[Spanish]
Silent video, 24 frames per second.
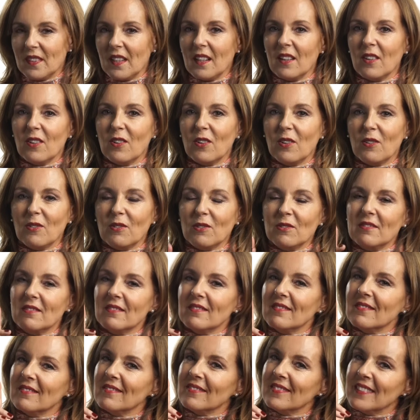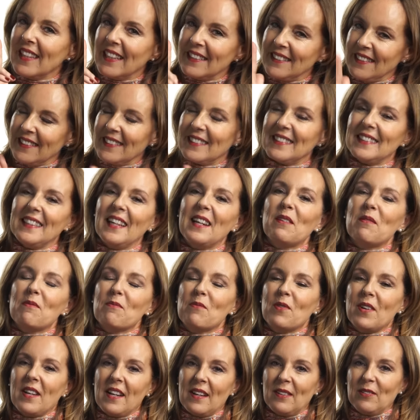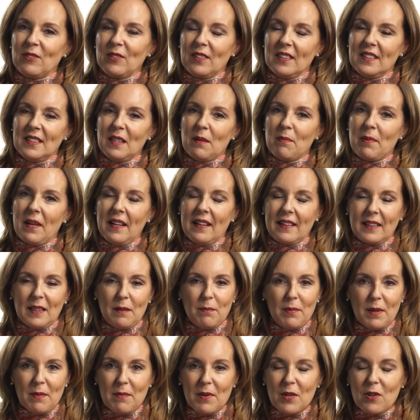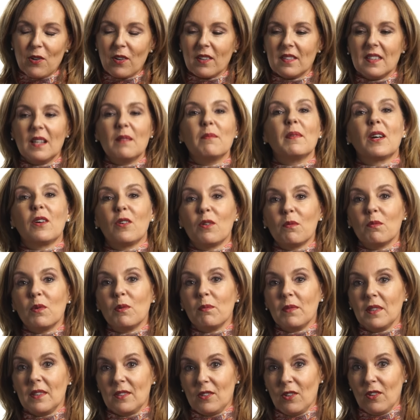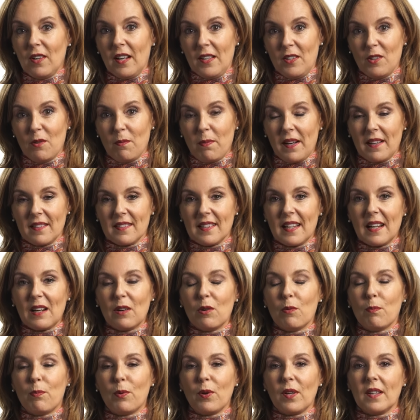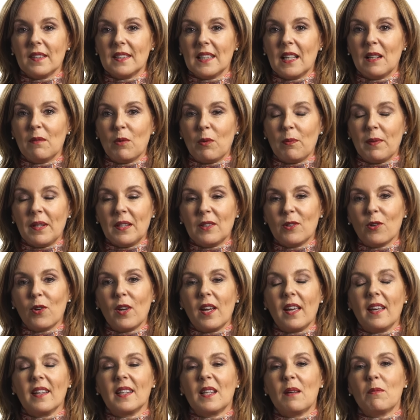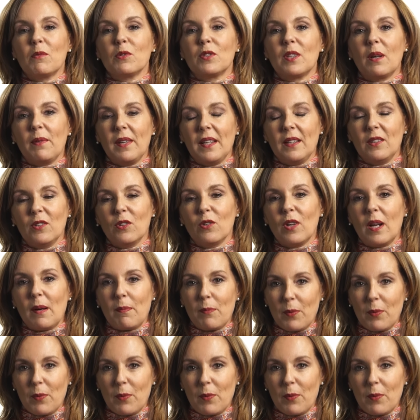tengo una tercera buena noticia para darte. Primero que es el mejor momento del año para hacerlo porque es el momento en el que estamos abriendo las